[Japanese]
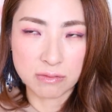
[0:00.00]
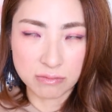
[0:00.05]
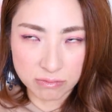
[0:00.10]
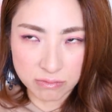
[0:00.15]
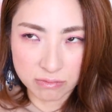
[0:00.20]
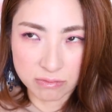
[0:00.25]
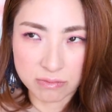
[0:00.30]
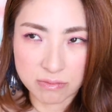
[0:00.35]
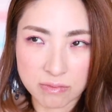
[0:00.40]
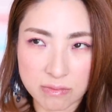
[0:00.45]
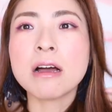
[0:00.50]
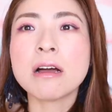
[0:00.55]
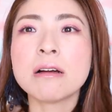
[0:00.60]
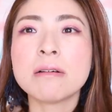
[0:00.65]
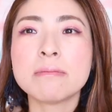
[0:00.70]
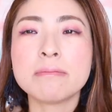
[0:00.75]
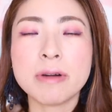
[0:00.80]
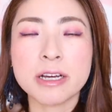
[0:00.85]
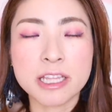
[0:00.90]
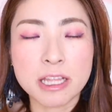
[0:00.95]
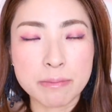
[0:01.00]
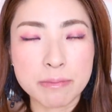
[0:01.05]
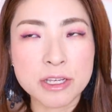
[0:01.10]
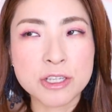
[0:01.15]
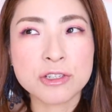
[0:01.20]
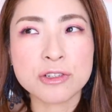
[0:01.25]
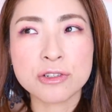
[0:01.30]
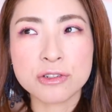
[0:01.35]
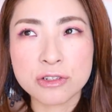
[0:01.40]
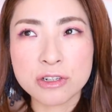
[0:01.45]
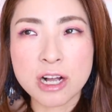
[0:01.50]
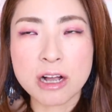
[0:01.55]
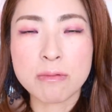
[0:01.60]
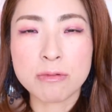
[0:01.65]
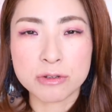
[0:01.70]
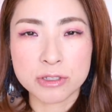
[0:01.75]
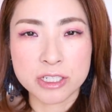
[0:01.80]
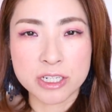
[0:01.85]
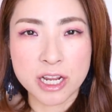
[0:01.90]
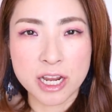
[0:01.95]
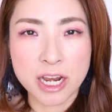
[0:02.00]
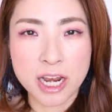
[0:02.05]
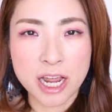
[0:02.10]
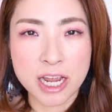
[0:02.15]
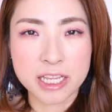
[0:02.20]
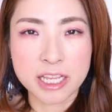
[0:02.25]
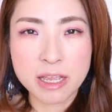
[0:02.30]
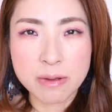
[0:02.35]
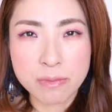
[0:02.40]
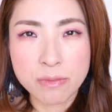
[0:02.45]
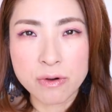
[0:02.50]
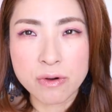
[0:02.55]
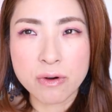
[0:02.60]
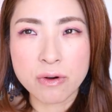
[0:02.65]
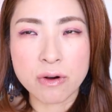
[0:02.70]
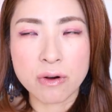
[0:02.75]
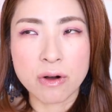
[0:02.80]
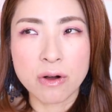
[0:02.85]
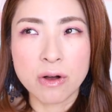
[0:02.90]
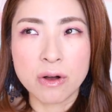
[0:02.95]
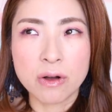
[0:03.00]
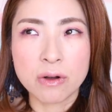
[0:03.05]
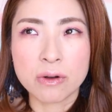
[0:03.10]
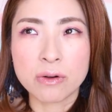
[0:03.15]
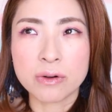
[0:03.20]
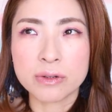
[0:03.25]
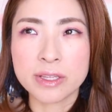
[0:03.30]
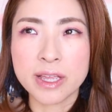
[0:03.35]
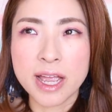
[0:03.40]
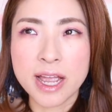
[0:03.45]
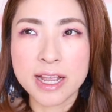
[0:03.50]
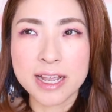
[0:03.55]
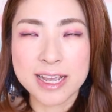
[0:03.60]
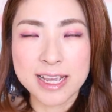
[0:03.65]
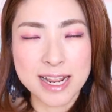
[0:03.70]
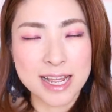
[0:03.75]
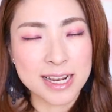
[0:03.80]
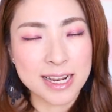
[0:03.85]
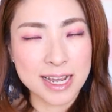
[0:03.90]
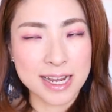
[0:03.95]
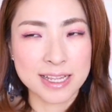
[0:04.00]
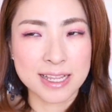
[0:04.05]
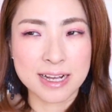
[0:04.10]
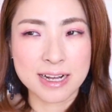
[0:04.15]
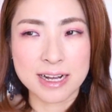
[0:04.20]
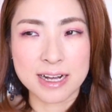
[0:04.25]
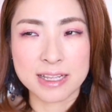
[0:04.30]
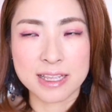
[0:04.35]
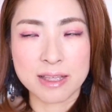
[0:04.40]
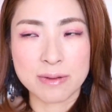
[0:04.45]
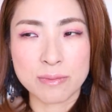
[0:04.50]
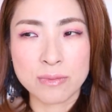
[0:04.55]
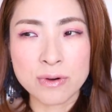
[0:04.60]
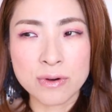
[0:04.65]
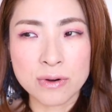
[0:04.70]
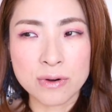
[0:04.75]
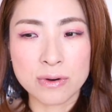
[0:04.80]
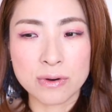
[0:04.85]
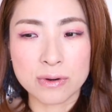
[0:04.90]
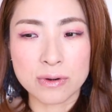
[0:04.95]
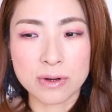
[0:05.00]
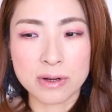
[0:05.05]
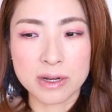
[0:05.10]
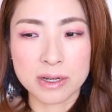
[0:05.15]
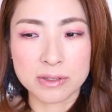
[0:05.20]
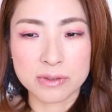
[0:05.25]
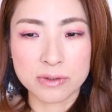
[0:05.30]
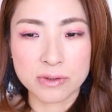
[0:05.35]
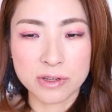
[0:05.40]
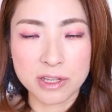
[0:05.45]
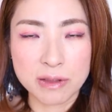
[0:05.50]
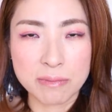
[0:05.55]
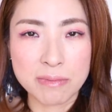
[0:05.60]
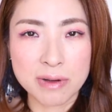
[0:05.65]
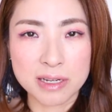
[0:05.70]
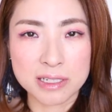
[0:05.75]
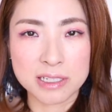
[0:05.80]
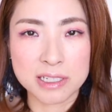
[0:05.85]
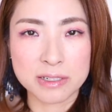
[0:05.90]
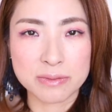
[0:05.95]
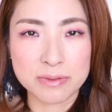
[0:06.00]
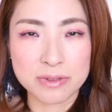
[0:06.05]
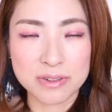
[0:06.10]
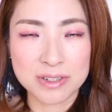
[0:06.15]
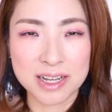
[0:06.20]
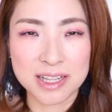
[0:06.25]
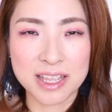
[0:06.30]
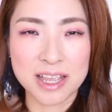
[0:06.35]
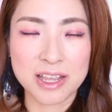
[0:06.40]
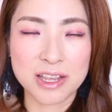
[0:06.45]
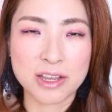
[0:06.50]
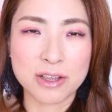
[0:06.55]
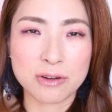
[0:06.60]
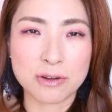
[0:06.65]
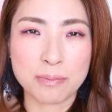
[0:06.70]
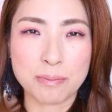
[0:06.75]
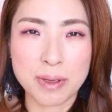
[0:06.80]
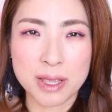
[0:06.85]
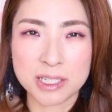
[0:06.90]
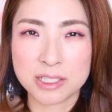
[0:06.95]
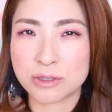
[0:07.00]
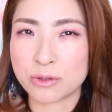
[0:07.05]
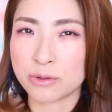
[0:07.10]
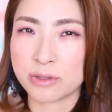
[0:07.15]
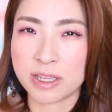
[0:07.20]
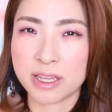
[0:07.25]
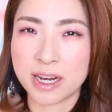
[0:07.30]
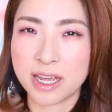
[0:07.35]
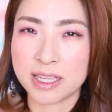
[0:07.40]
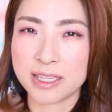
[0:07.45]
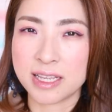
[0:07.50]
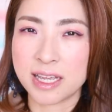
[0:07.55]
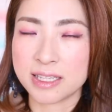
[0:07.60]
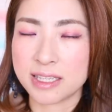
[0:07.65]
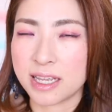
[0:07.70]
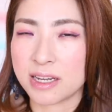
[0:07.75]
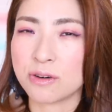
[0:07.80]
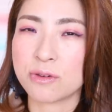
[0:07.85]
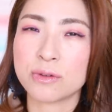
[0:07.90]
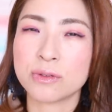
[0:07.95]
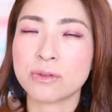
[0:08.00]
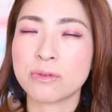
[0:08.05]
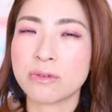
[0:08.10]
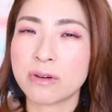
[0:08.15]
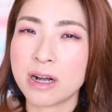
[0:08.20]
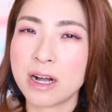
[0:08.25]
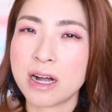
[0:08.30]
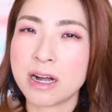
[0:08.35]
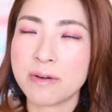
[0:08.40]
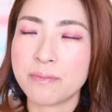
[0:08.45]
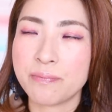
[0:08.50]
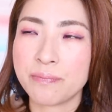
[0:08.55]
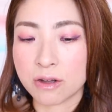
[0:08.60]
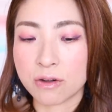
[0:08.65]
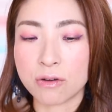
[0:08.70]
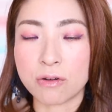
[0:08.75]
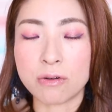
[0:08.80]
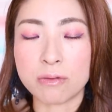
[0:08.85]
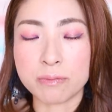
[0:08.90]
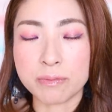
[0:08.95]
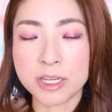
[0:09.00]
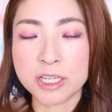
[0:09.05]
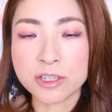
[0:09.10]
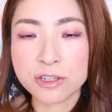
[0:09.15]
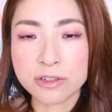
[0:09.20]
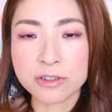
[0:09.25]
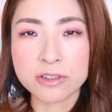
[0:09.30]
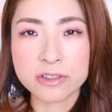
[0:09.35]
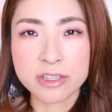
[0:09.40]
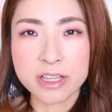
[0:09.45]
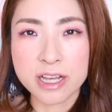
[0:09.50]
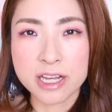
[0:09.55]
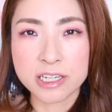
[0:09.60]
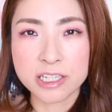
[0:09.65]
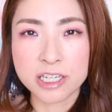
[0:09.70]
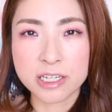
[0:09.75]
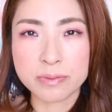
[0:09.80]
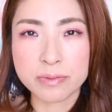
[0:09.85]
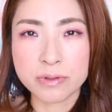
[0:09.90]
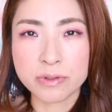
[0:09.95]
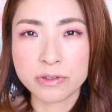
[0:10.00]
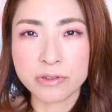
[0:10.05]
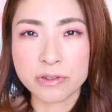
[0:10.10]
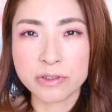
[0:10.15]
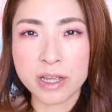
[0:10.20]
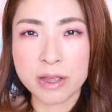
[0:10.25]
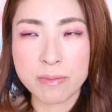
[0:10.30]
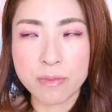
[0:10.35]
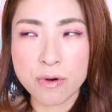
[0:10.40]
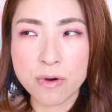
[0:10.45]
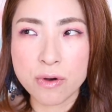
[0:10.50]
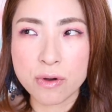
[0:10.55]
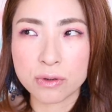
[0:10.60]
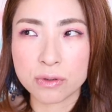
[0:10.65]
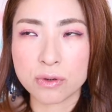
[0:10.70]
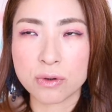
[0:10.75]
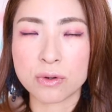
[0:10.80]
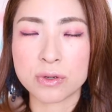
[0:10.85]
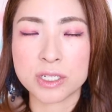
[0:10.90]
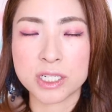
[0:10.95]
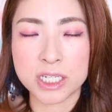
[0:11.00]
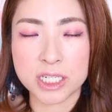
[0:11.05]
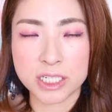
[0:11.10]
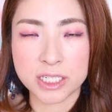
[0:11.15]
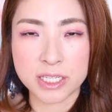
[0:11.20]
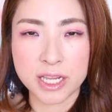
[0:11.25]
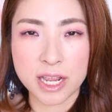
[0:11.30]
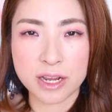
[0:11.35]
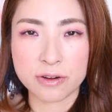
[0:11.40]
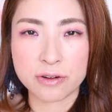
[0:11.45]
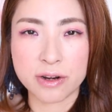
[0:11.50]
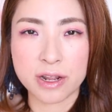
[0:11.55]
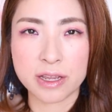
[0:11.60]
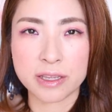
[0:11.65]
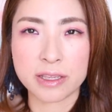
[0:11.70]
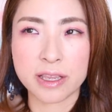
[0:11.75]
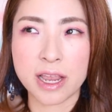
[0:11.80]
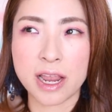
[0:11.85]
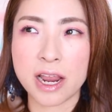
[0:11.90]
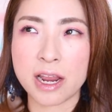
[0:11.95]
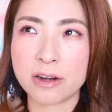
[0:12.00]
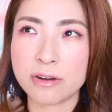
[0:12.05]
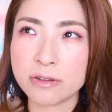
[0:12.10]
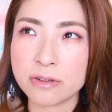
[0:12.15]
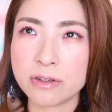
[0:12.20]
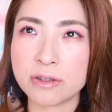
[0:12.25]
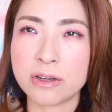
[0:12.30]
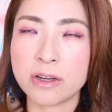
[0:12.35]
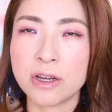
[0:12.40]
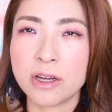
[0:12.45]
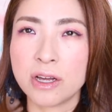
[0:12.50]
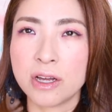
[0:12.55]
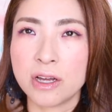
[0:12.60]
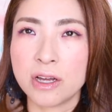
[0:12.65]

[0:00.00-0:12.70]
う、うん、まだ未熟かもしれないでも答えきれない中でもあの今自分ができるベストって何なんだろうとかこう未熟な自分へも投資してくれている